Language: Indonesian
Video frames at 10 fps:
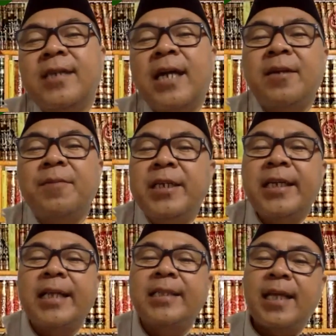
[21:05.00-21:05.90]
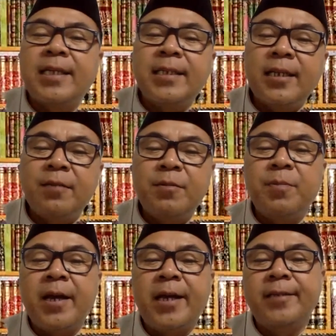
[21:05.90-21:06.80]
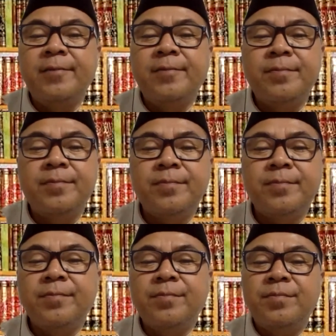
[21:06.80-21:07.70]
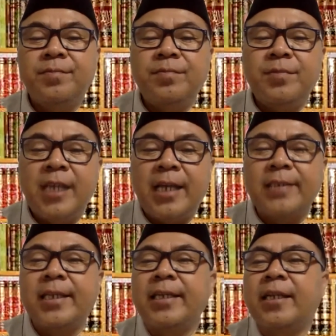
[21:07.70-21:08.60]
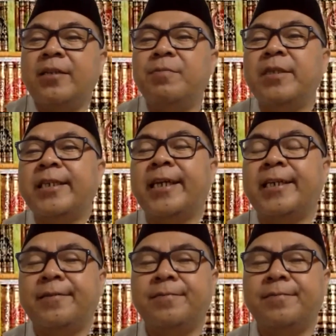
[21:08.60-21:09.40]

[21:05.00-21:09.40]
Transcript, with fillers: ada peningkatan yang lebih baik. Ya, saya kira demikian.